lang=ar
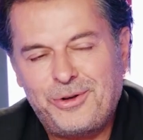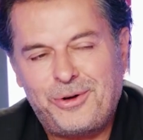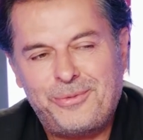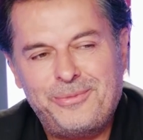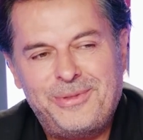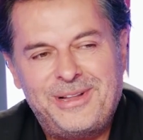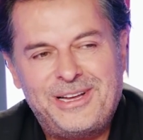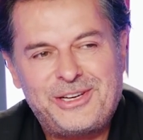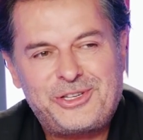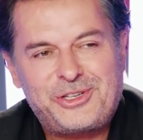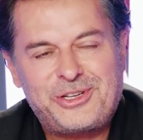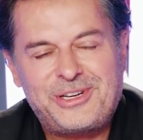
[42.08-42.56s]
نوع
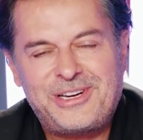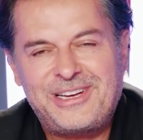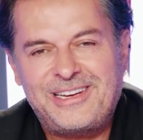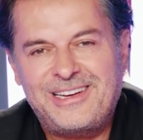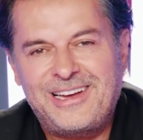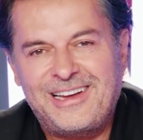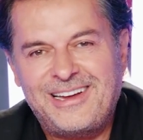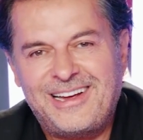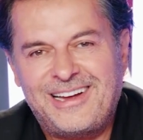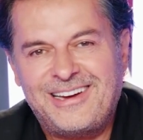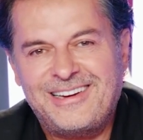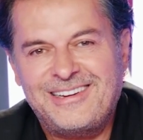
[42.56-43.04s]
من
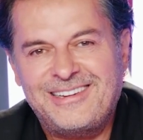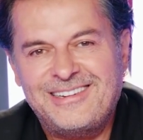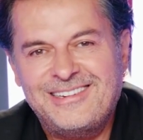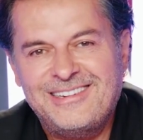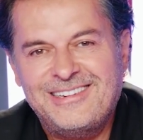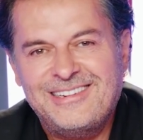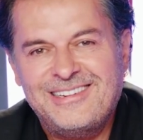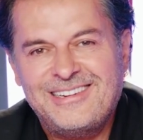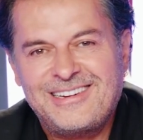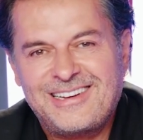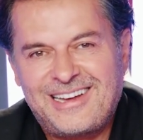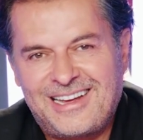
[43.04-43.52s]
الحشريه يعني
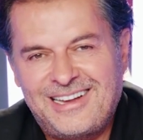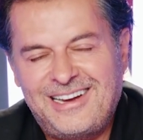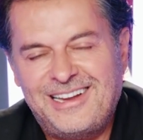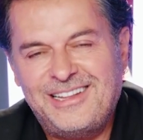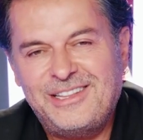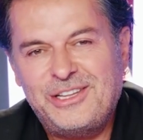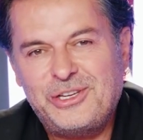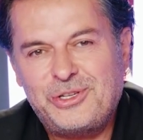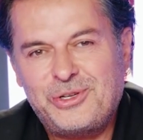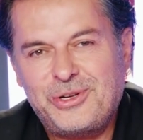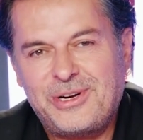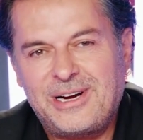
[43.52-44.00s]
كان
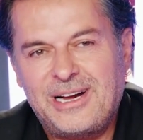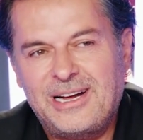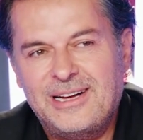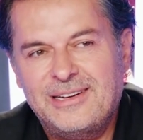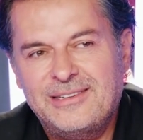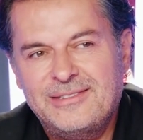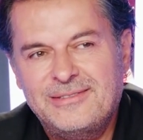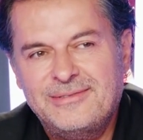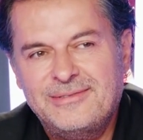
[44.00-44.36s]
عندي جرأة